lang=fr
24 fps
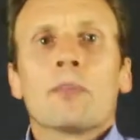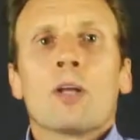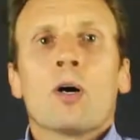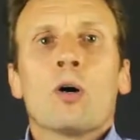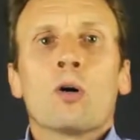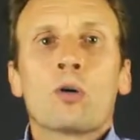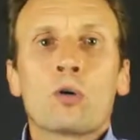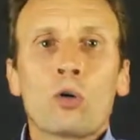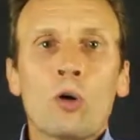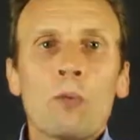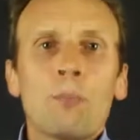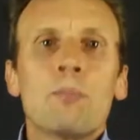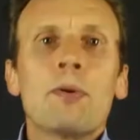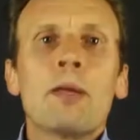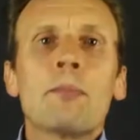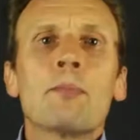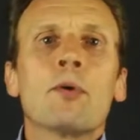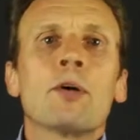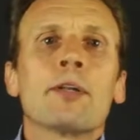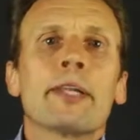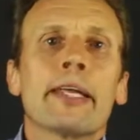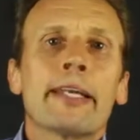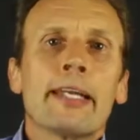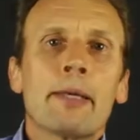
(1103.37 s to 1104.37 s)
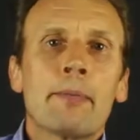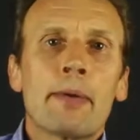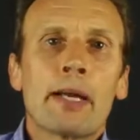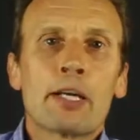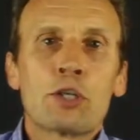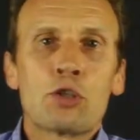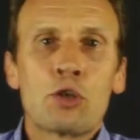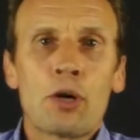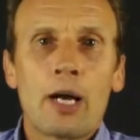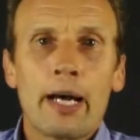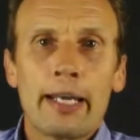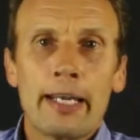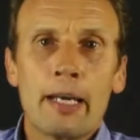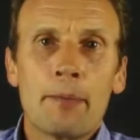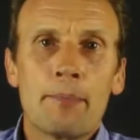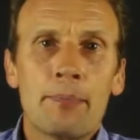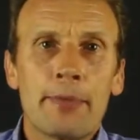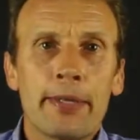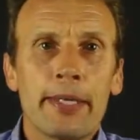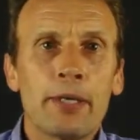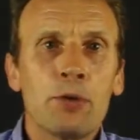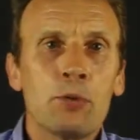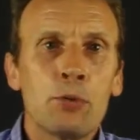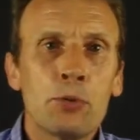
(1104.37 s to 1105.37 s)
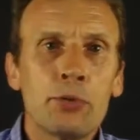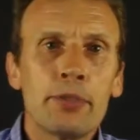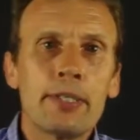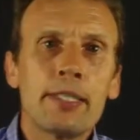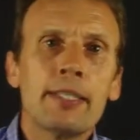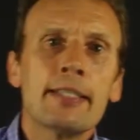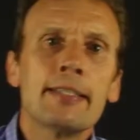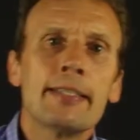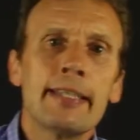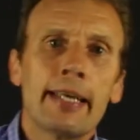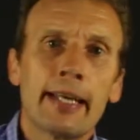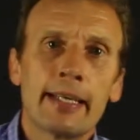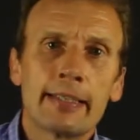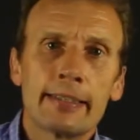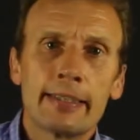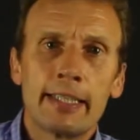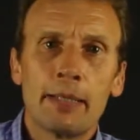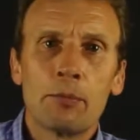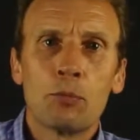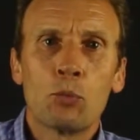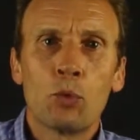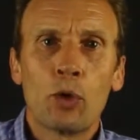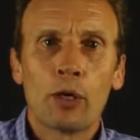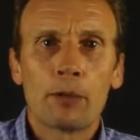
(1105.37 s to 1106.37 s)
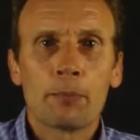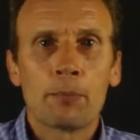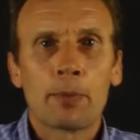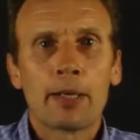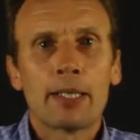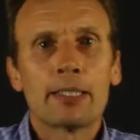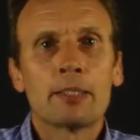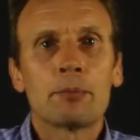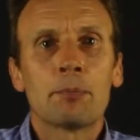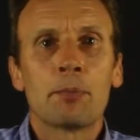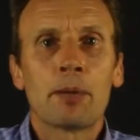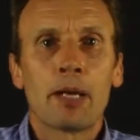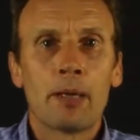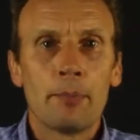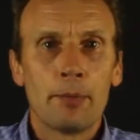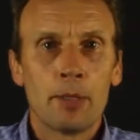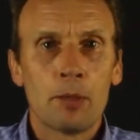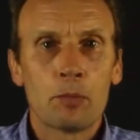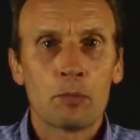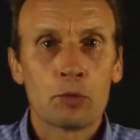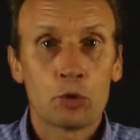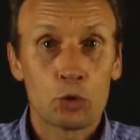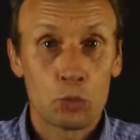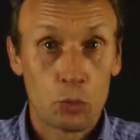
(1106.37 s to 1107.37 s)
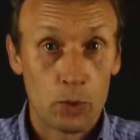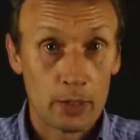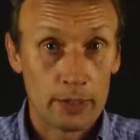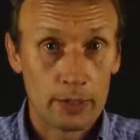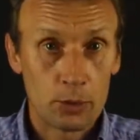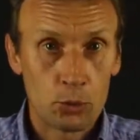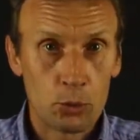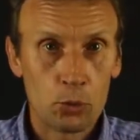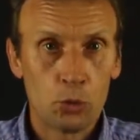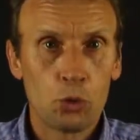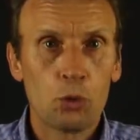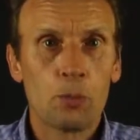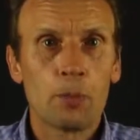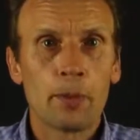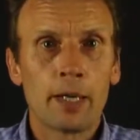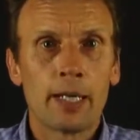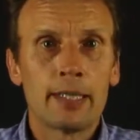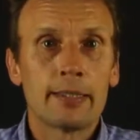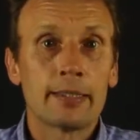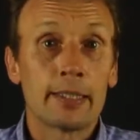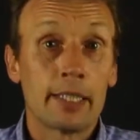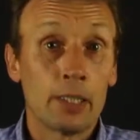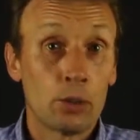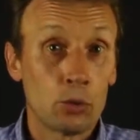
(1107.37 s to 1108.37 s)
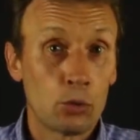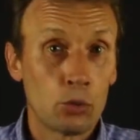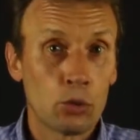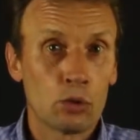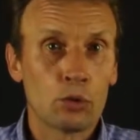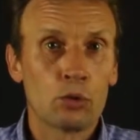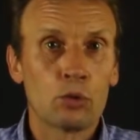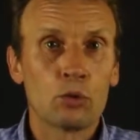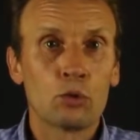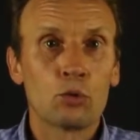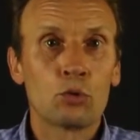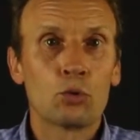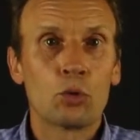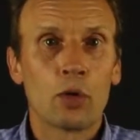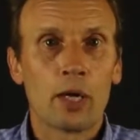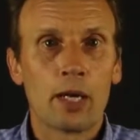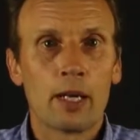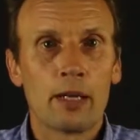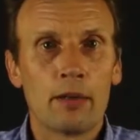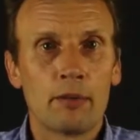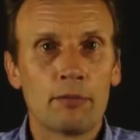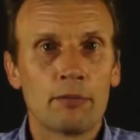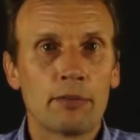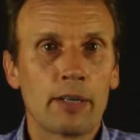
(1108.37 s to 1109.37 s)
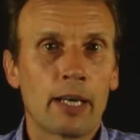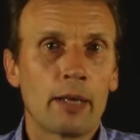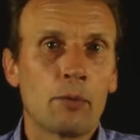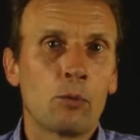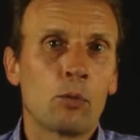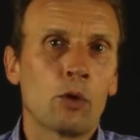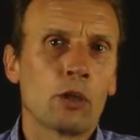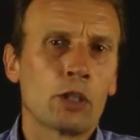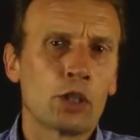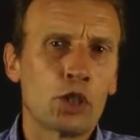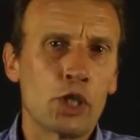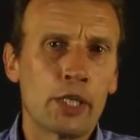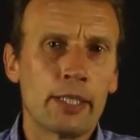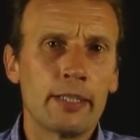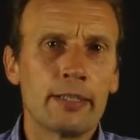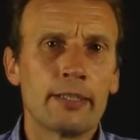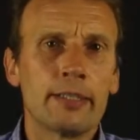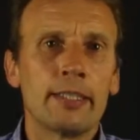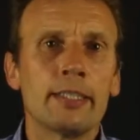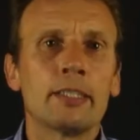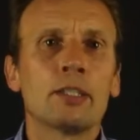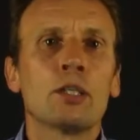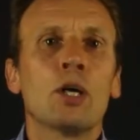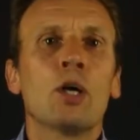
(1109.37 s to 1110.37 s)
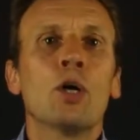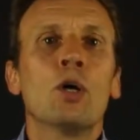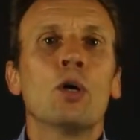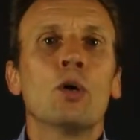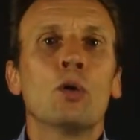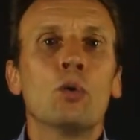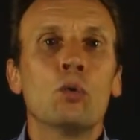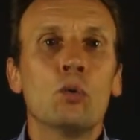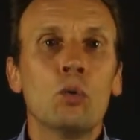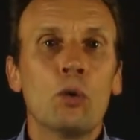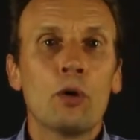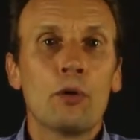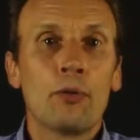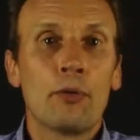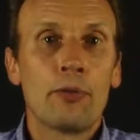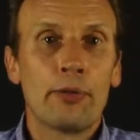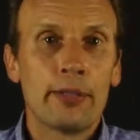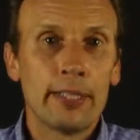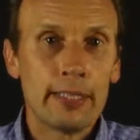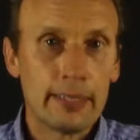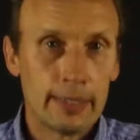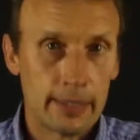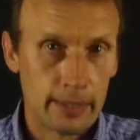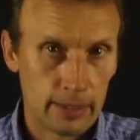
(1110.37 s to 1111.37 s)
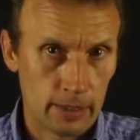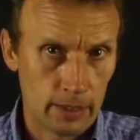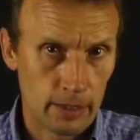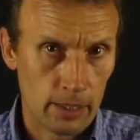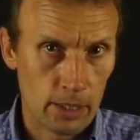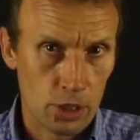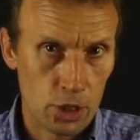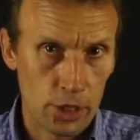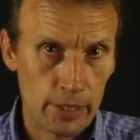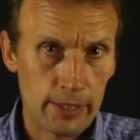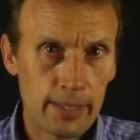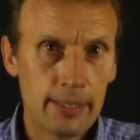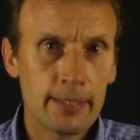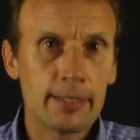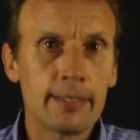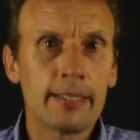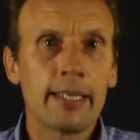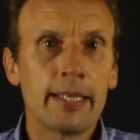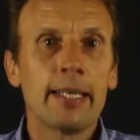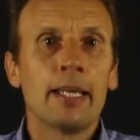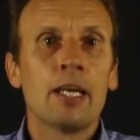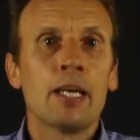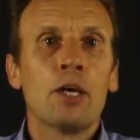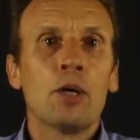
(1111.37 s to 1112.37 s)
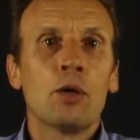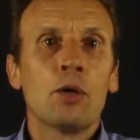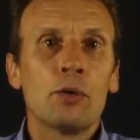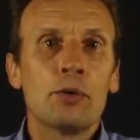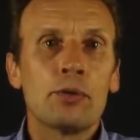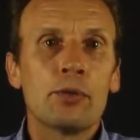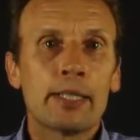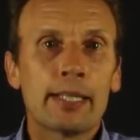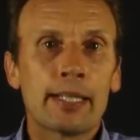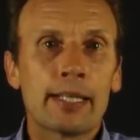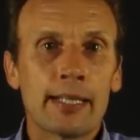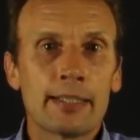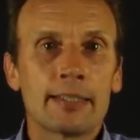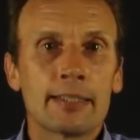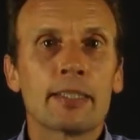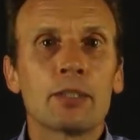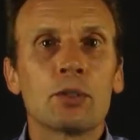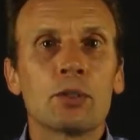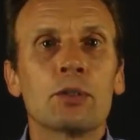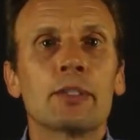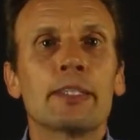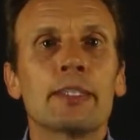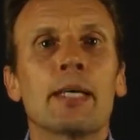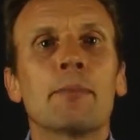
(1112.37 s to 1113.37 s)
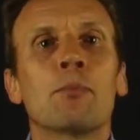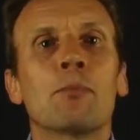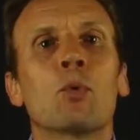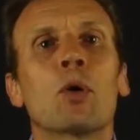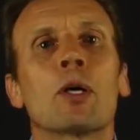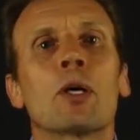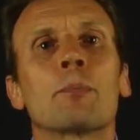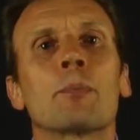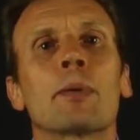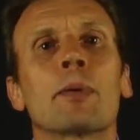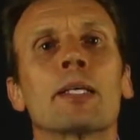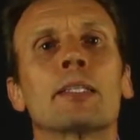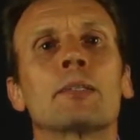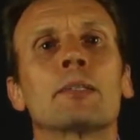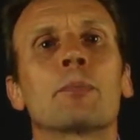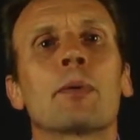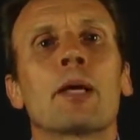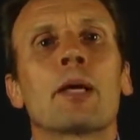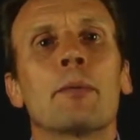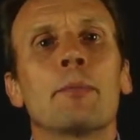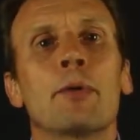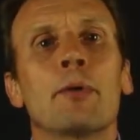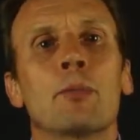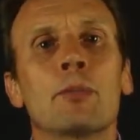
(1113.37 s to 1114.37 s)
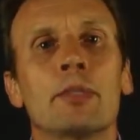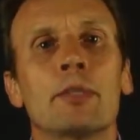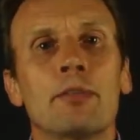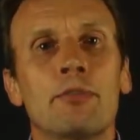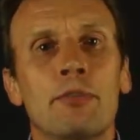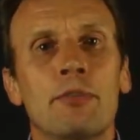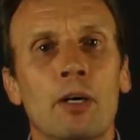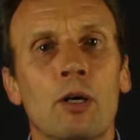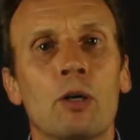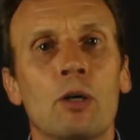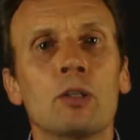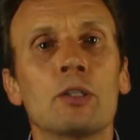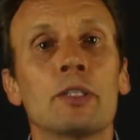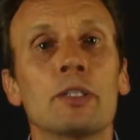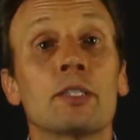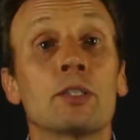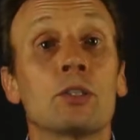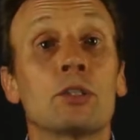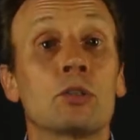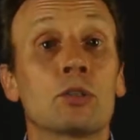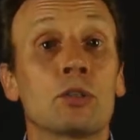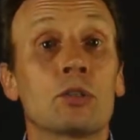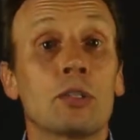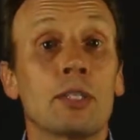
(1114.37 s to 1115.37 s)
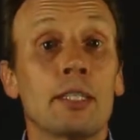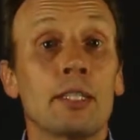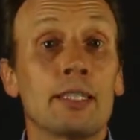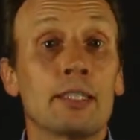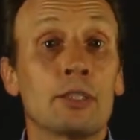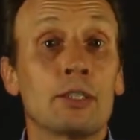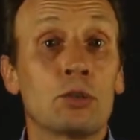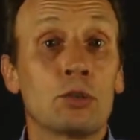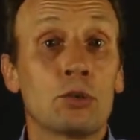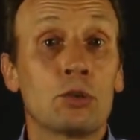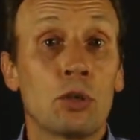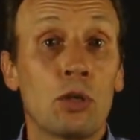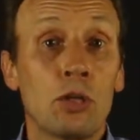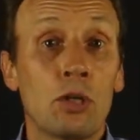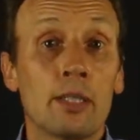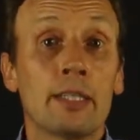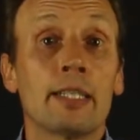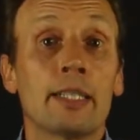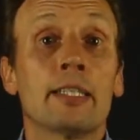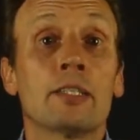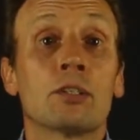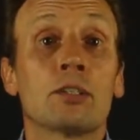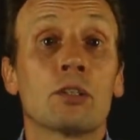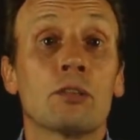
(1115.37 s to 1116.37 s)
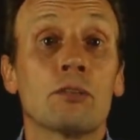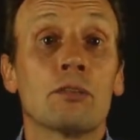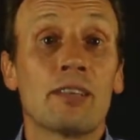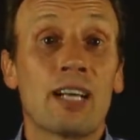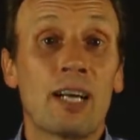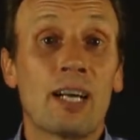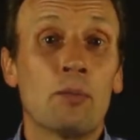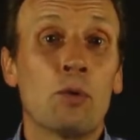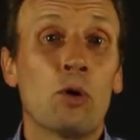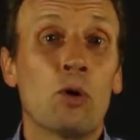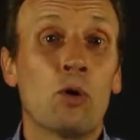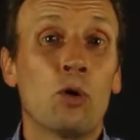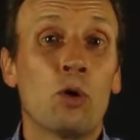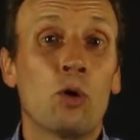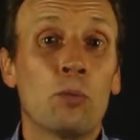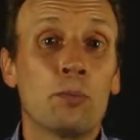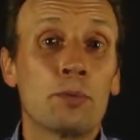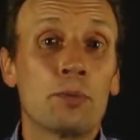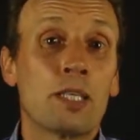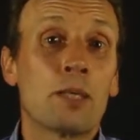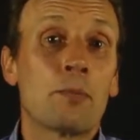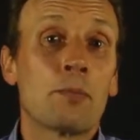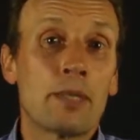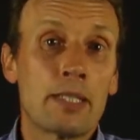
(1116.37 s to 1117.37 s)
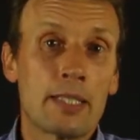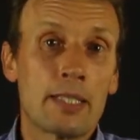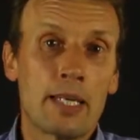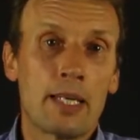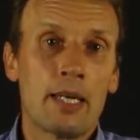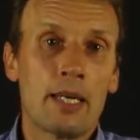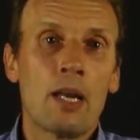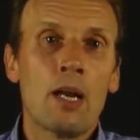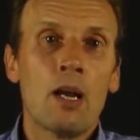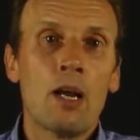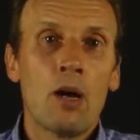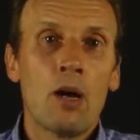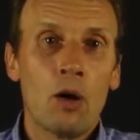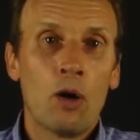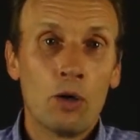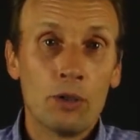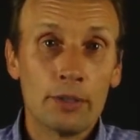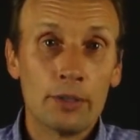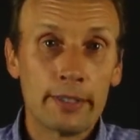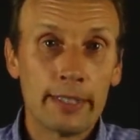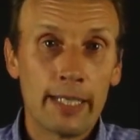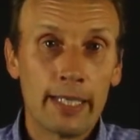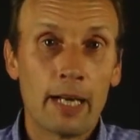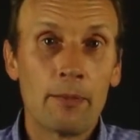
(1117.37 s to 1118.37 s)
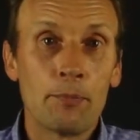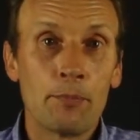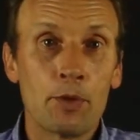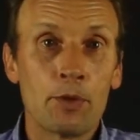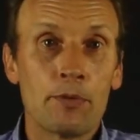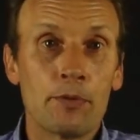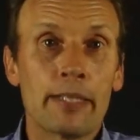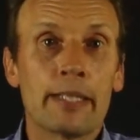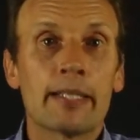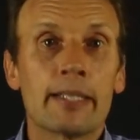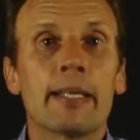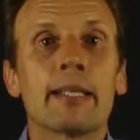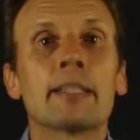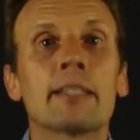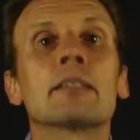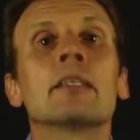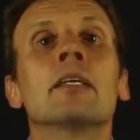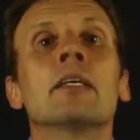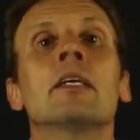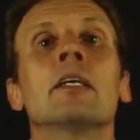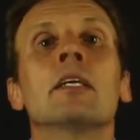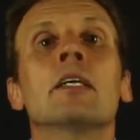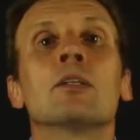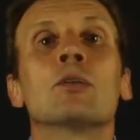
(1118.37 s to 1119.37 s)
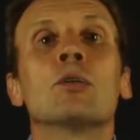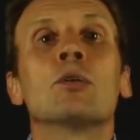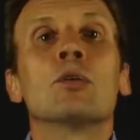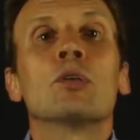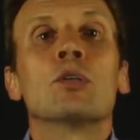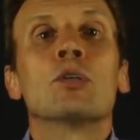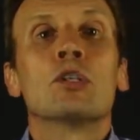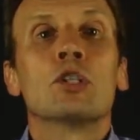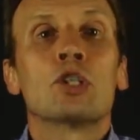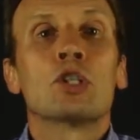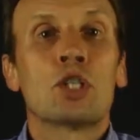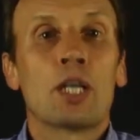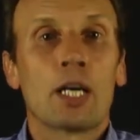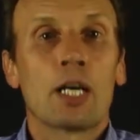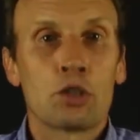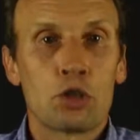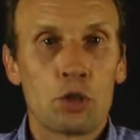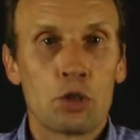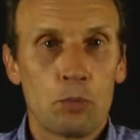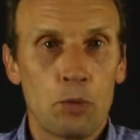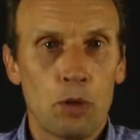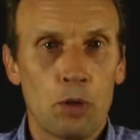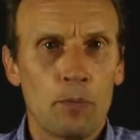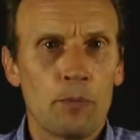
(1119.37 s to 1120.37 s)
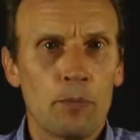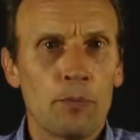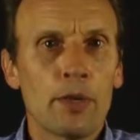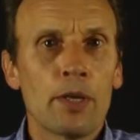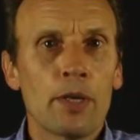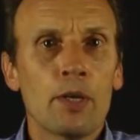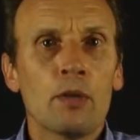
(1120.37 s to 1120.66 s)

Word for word: En complément d'un hébergeur adapté, utilisez un thème WordPress Premium, soit StudioPress qui tourne sur un framework Genesis ou Thesis. J'ai testé une quinzaine de thèmes WordPress Premium différentes et ce sont les seuls qui sont vraiment optimisés en termes de vitesse de chargement.